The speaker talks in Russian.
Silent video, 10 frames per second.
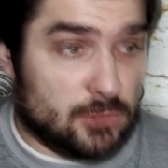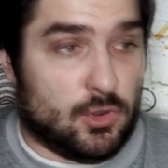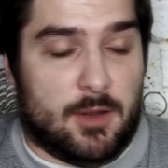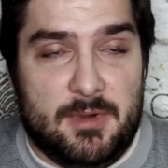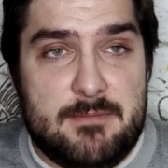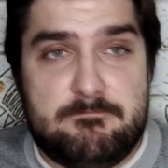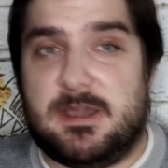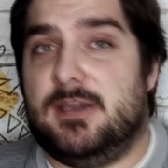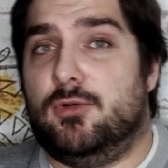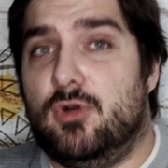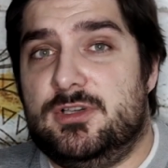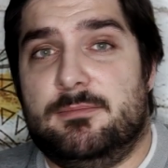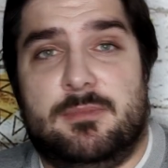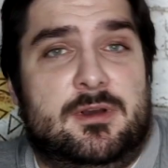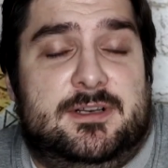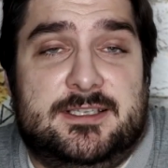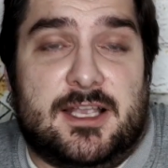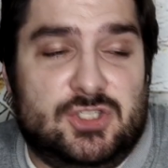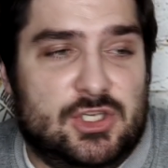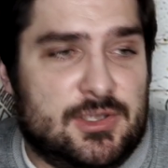Ну а мы переходим к
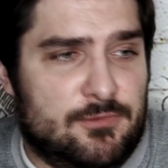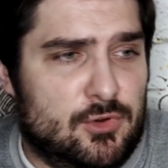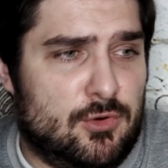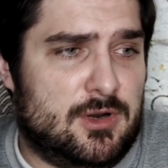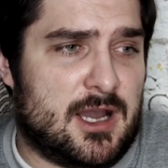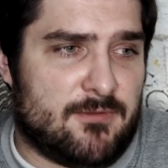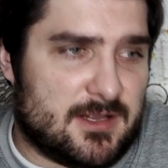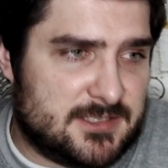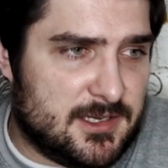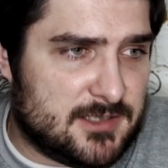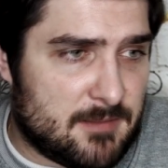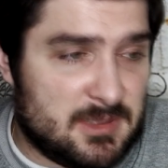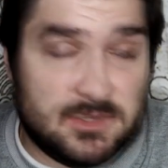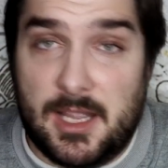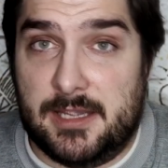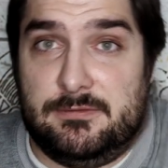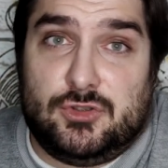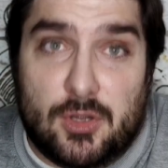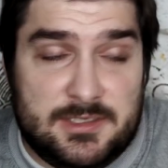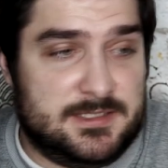зачитыванию хорватских комментариев.
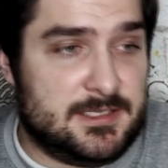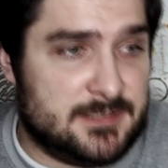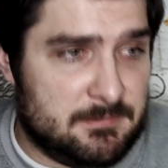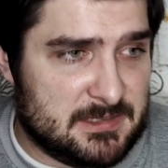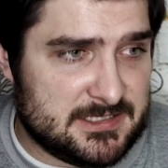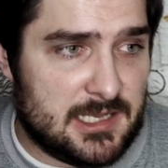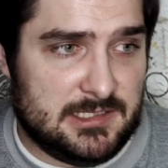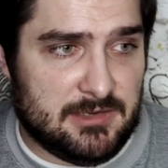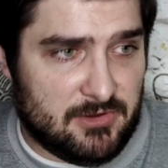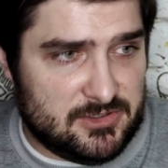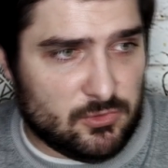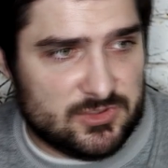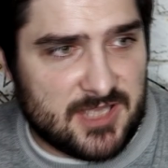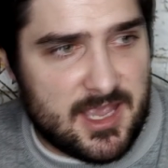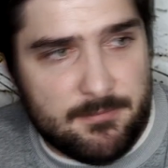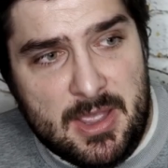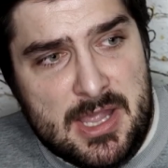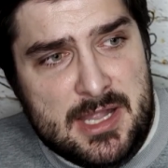Что они здесь написали, давайте узнаем.